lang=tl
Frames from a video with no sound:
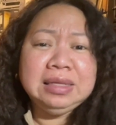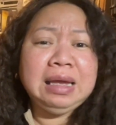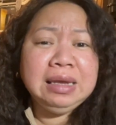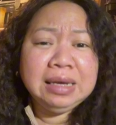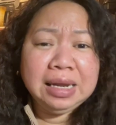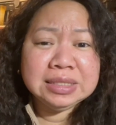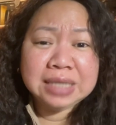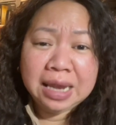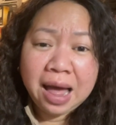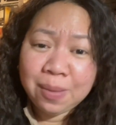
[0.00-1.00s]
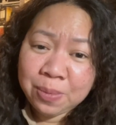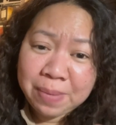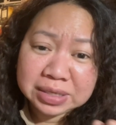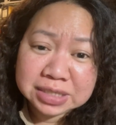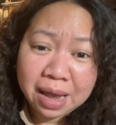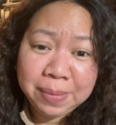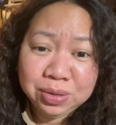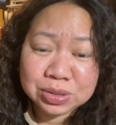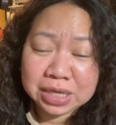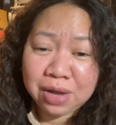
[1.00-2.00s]
Na-increase. Kailangan mo magsabi
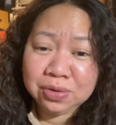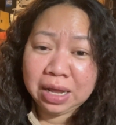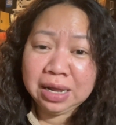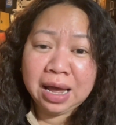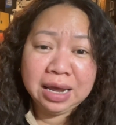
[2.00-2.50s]
doon sa ano talaga.